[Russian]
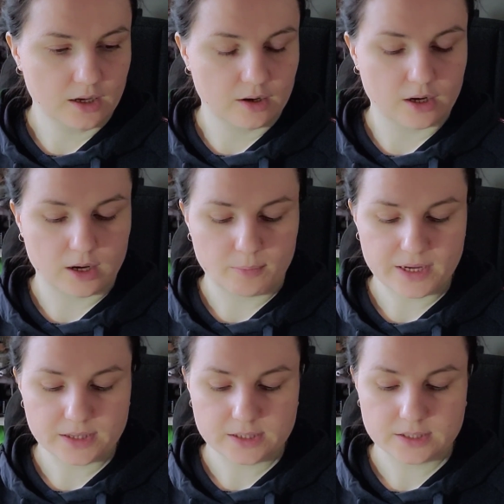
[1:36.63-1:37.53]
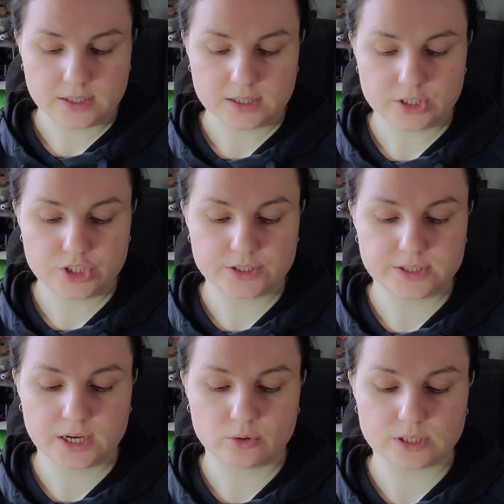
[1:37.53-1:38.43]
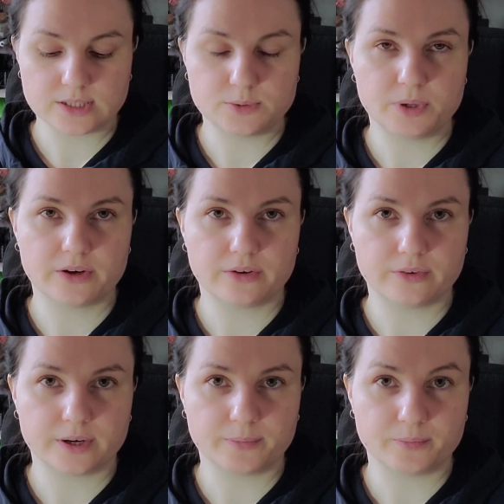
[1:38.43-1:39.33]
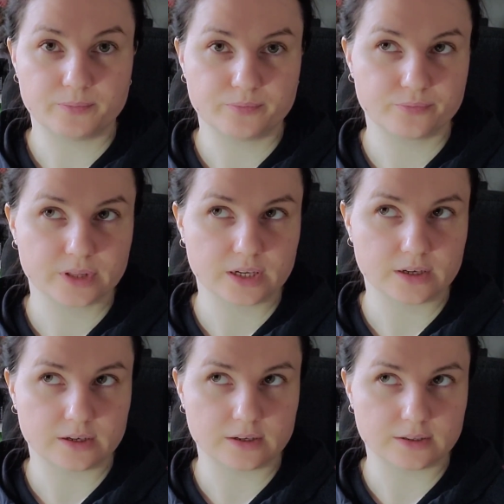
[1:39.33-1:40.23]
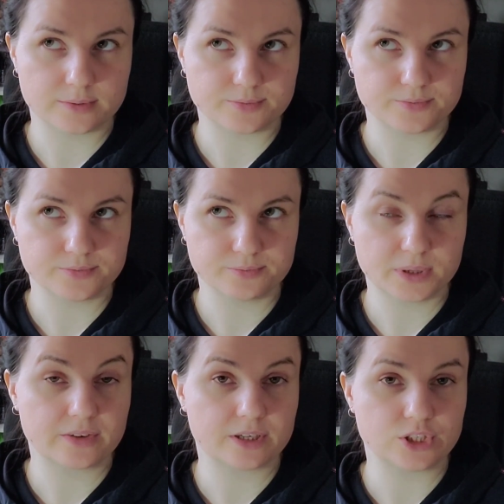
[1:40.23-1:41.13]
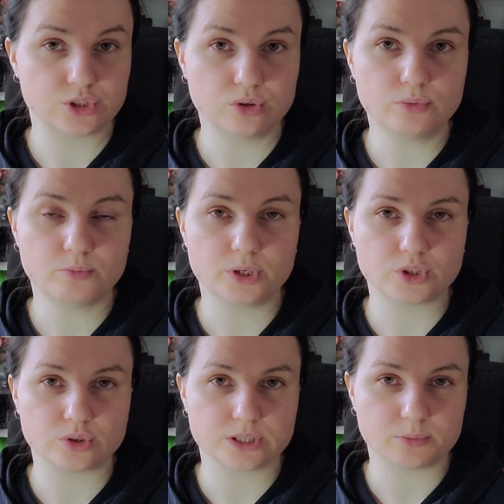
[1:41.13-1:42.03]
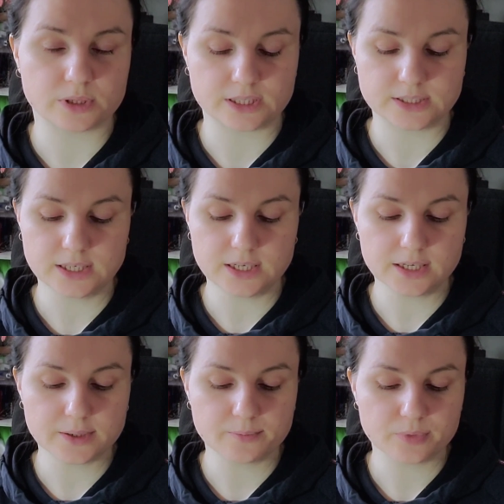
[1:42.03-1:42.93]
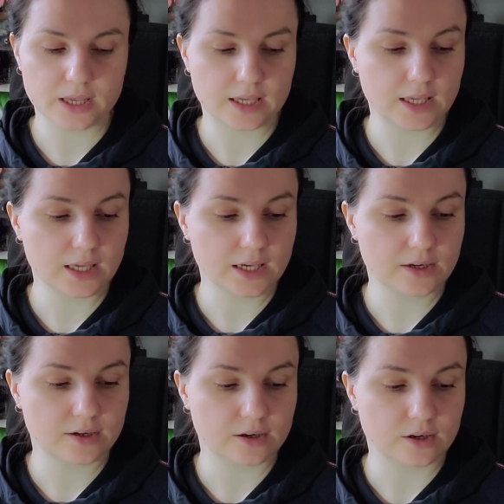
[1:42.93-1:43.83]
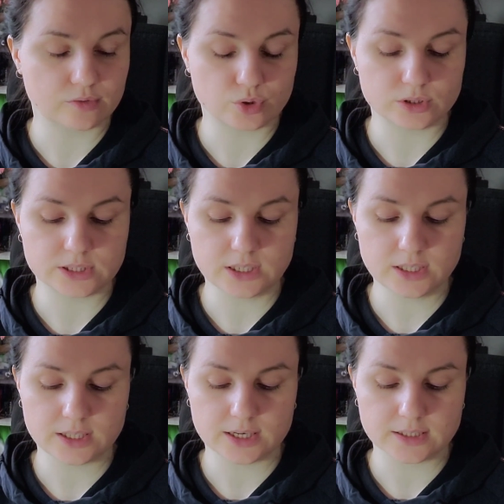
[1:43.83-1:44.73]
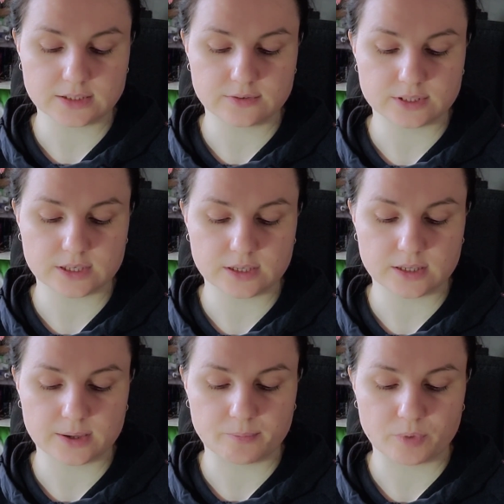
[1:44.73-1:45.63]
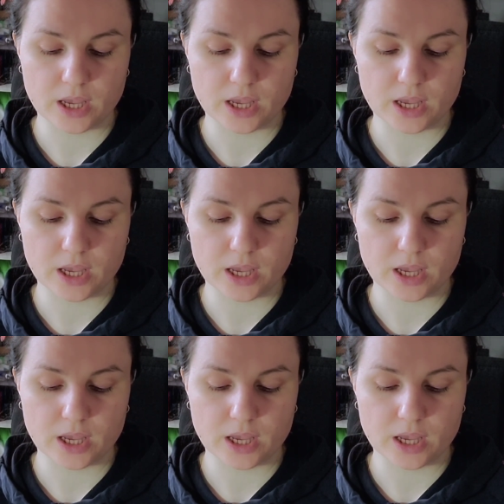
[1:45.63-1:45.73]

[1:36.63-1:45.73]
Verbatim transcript: А, март начался у нас с первого, а, первое число, пришлось на понедельник, и а, в тот день я связала